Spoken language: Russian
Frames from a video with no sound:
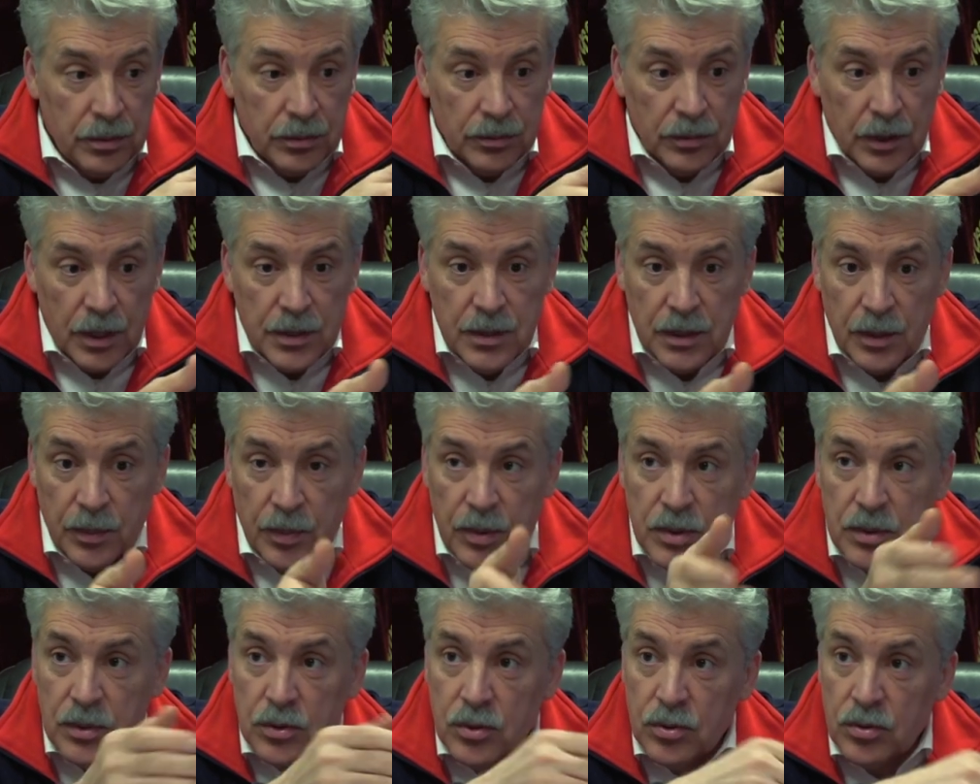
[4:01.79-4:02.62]
у нас
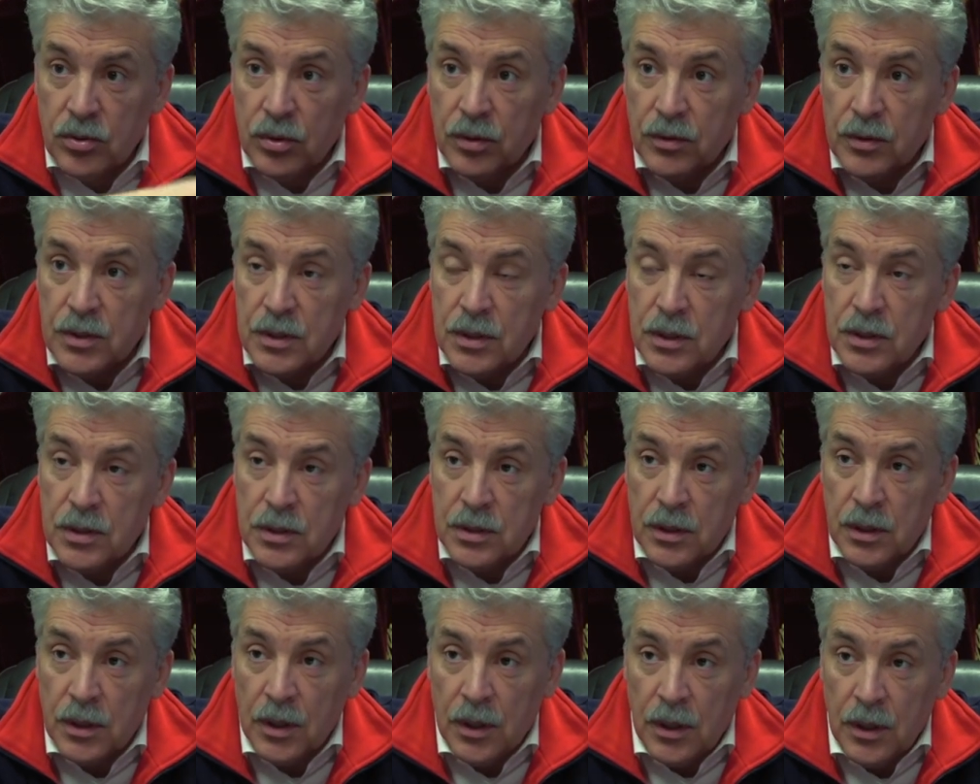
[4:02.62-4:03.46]
написано, что
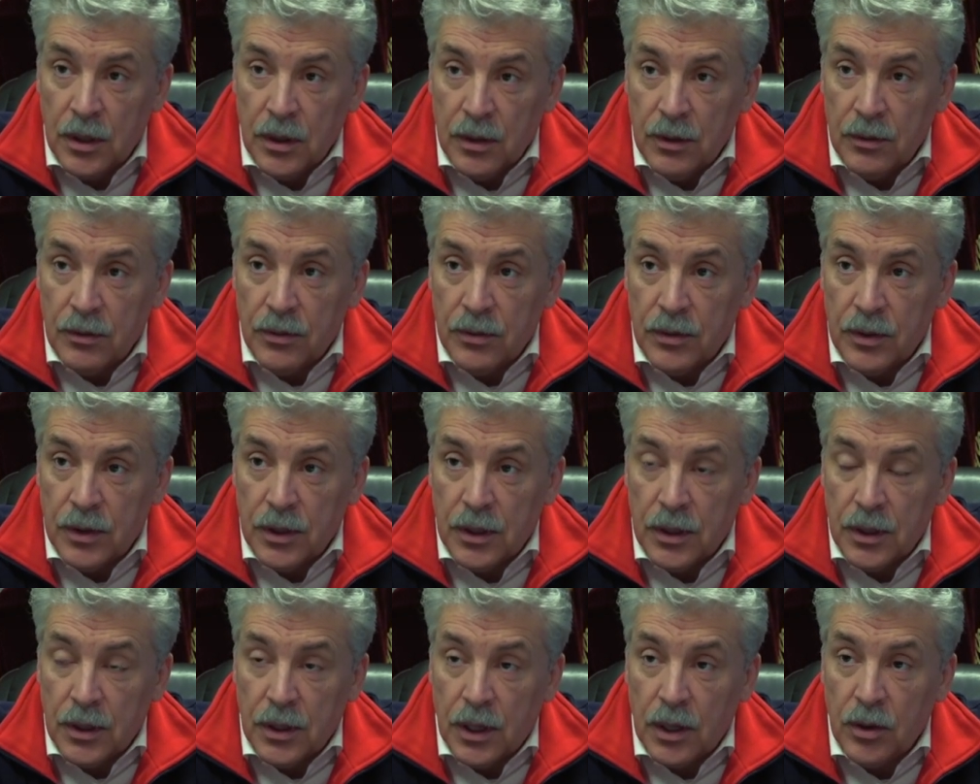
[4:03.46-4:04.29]
инвестиции
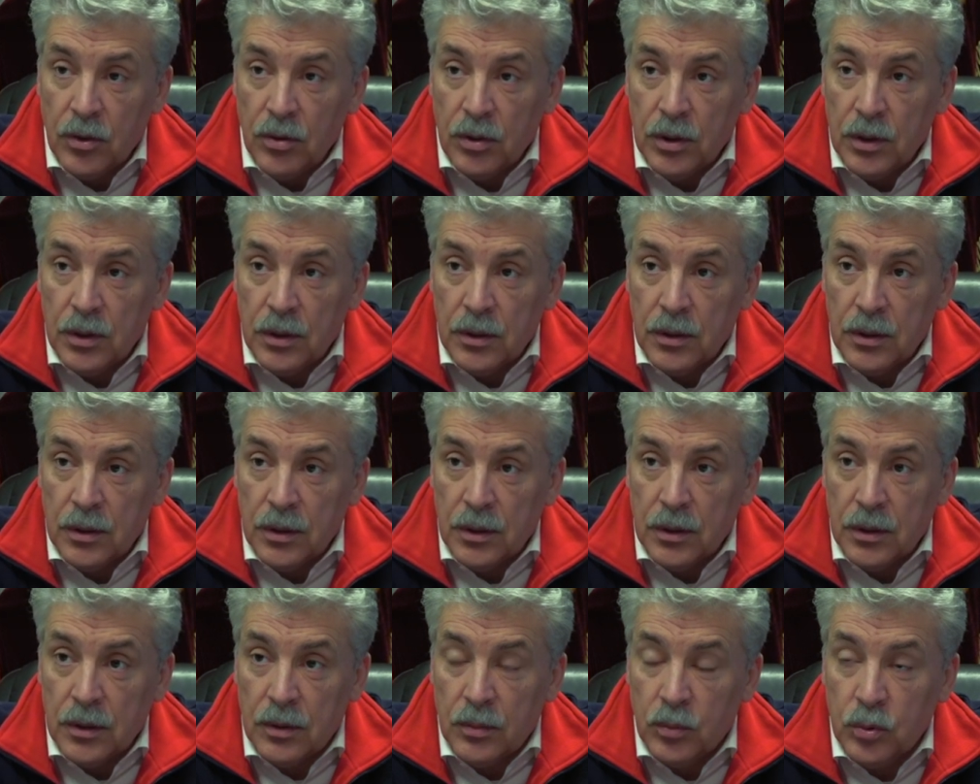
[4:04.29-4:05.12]
в районе
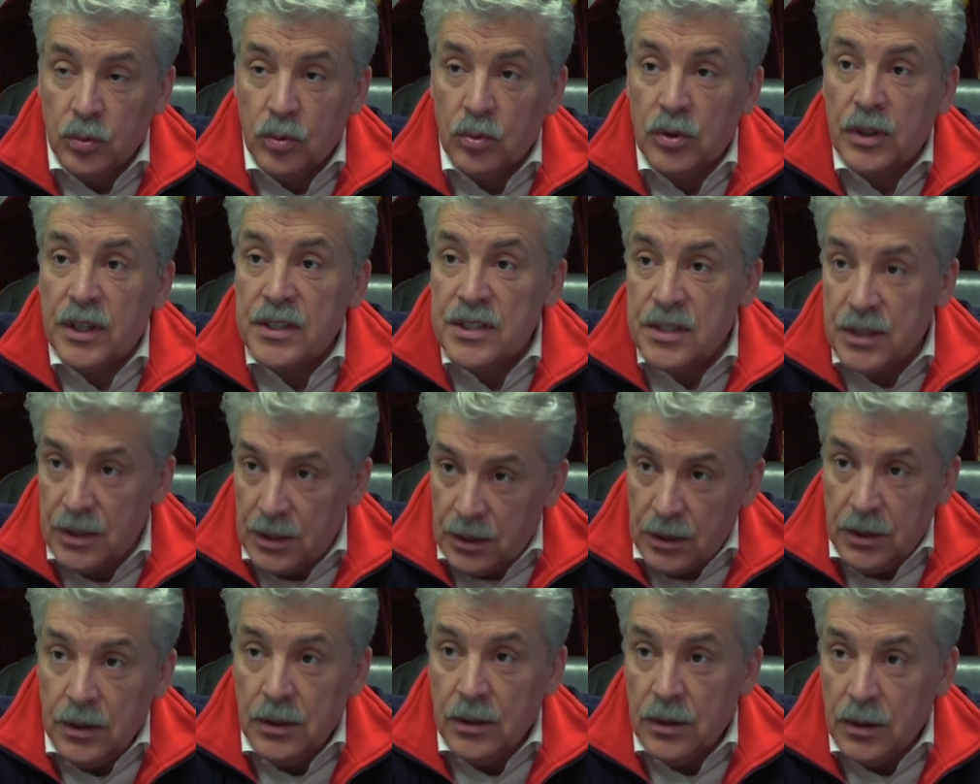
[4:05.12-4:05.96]
э, будут
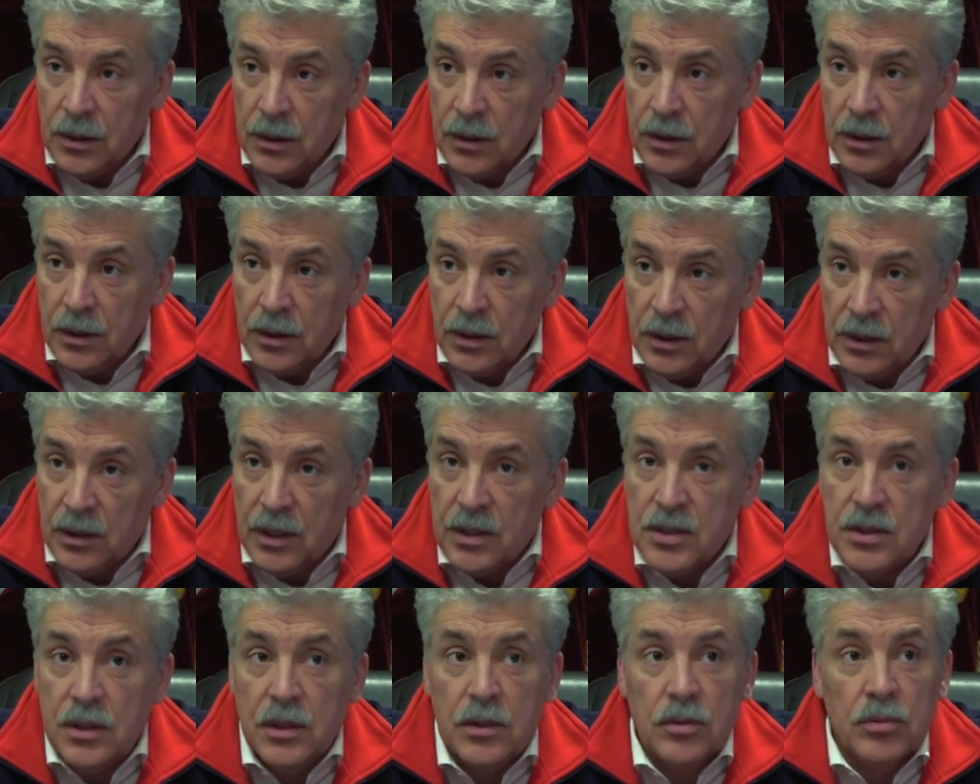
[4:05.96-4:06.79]
расти, и
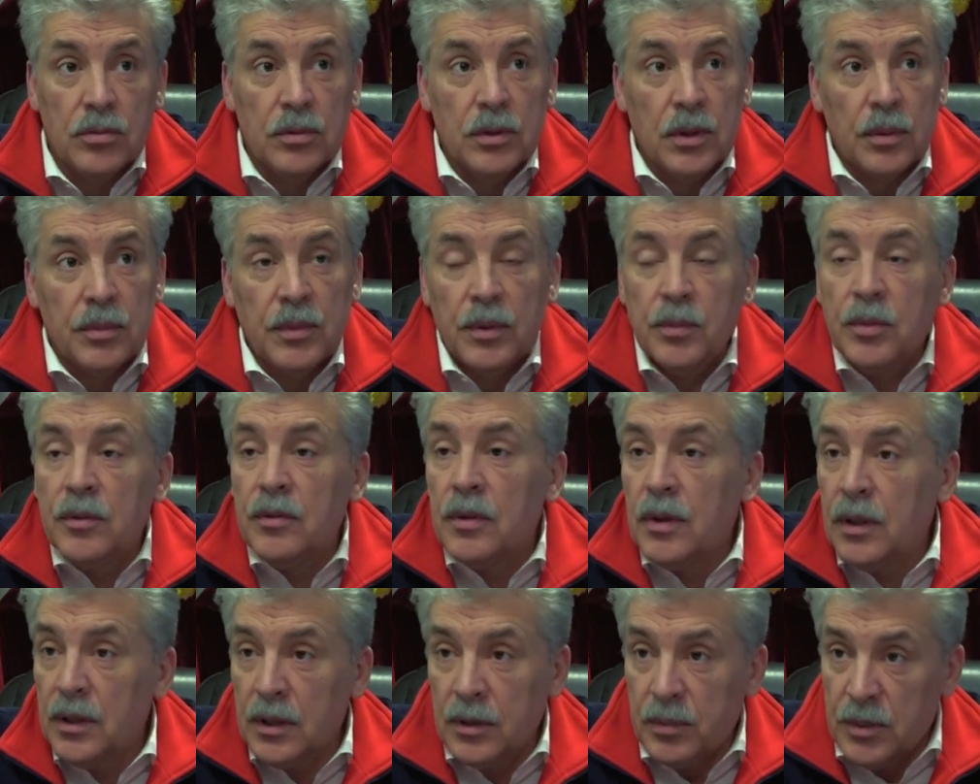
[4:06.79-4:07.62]
достигнут там
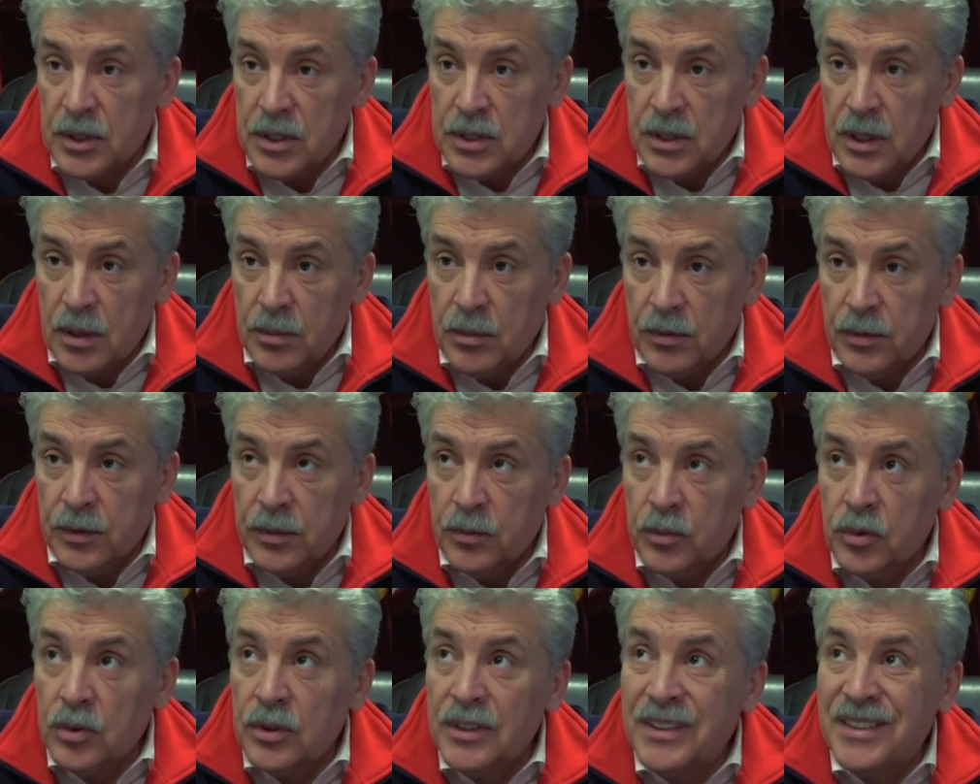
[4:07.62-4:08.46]
небывалых масштабов, и
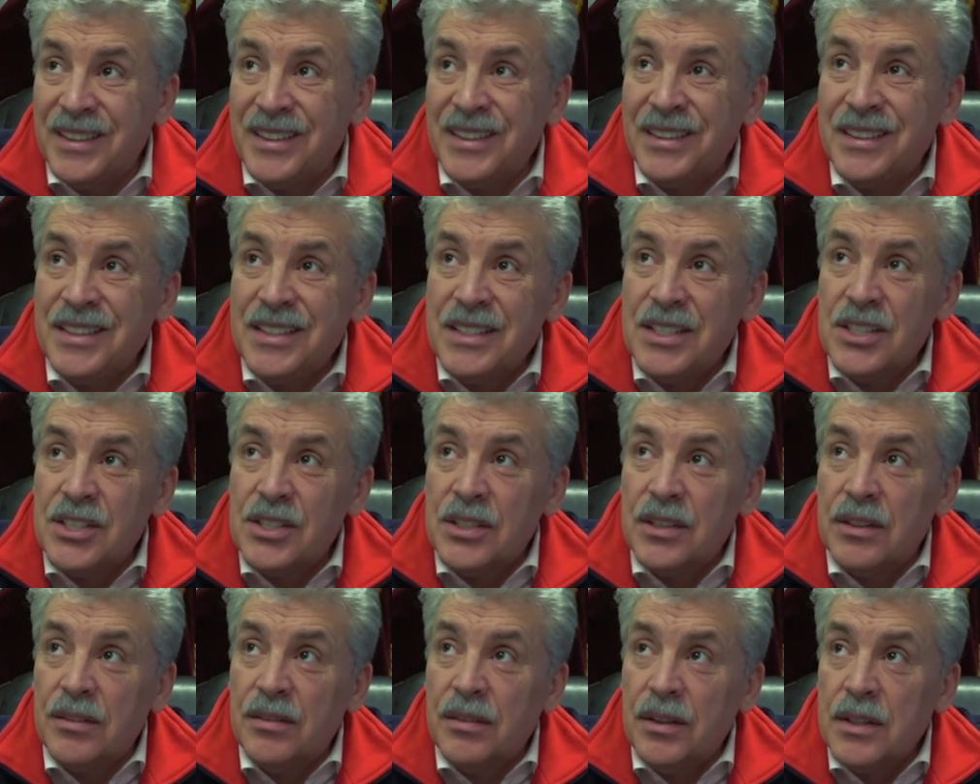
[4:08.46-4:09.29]
будет
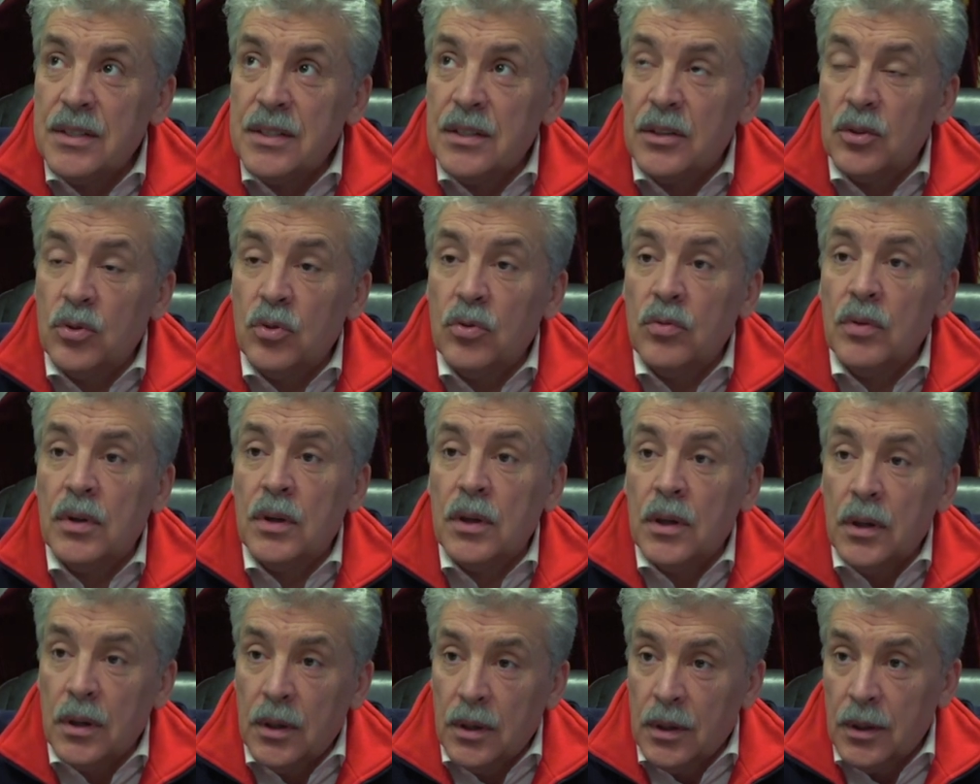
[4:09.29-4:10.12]
3200 новых
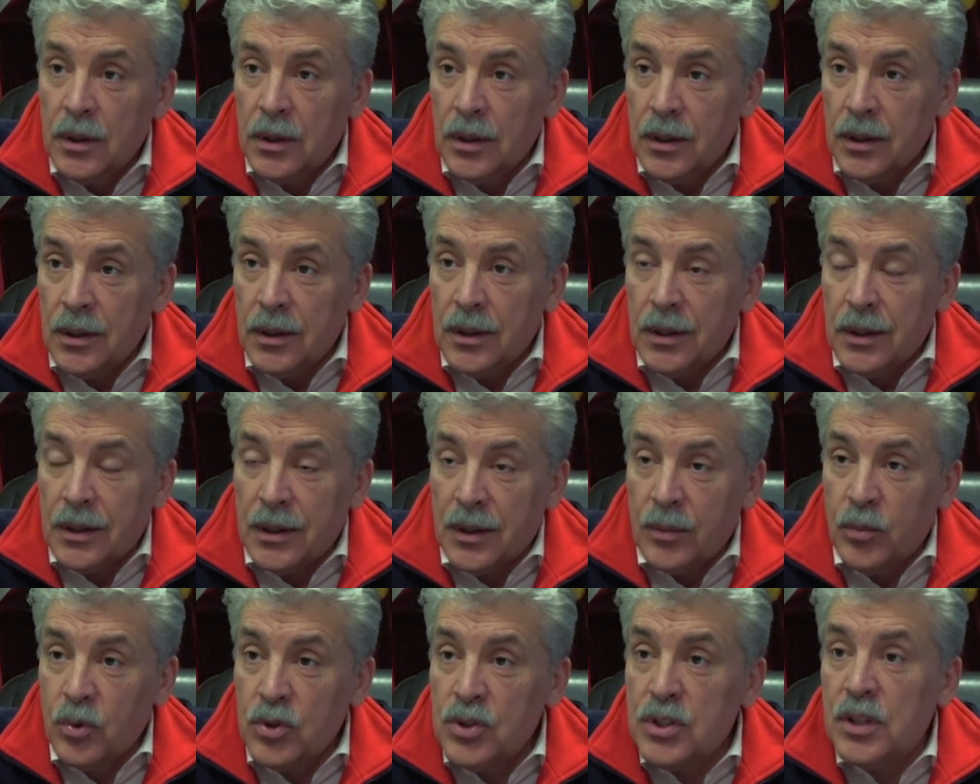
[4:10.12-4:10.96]
а,
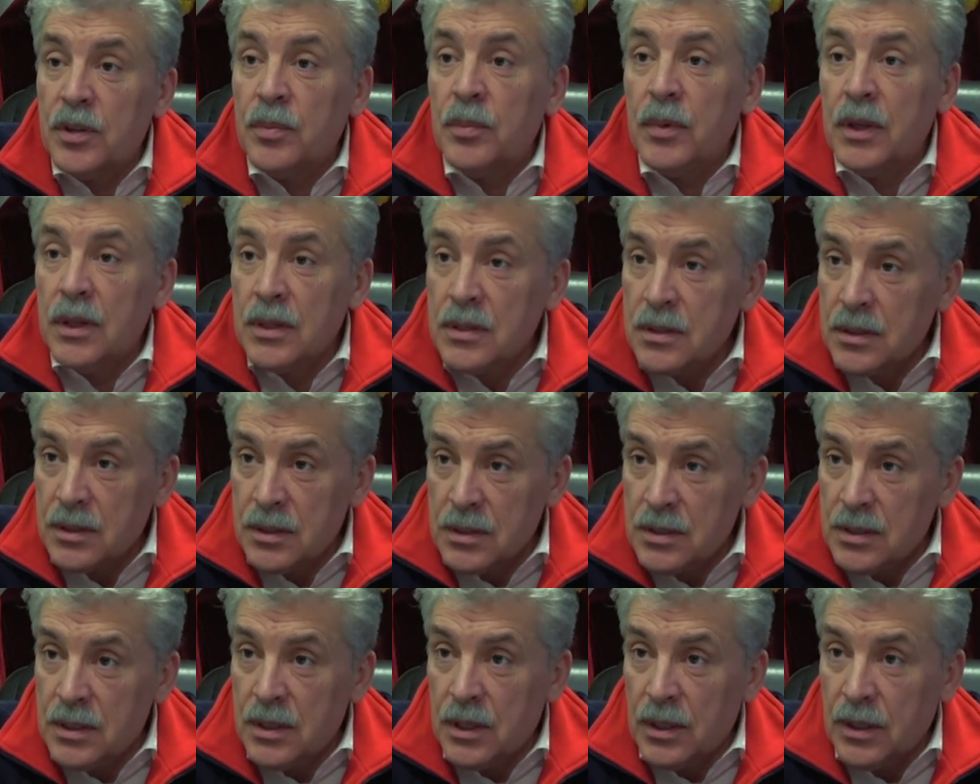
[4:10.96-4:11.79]
рабочих мест
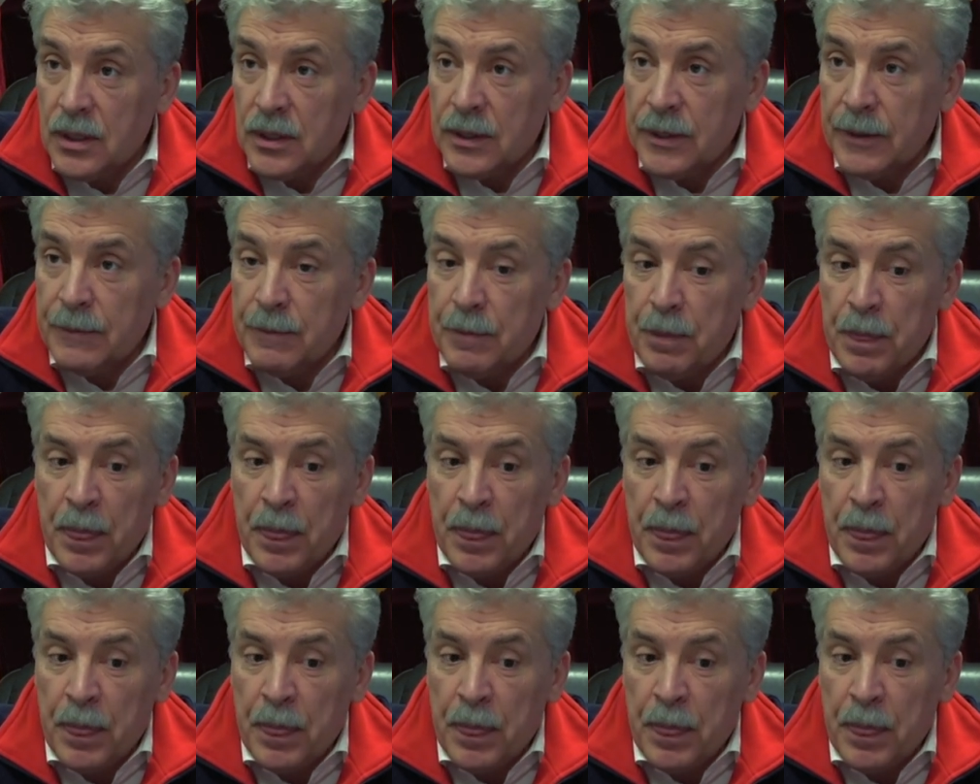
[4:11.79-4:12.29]
сделано.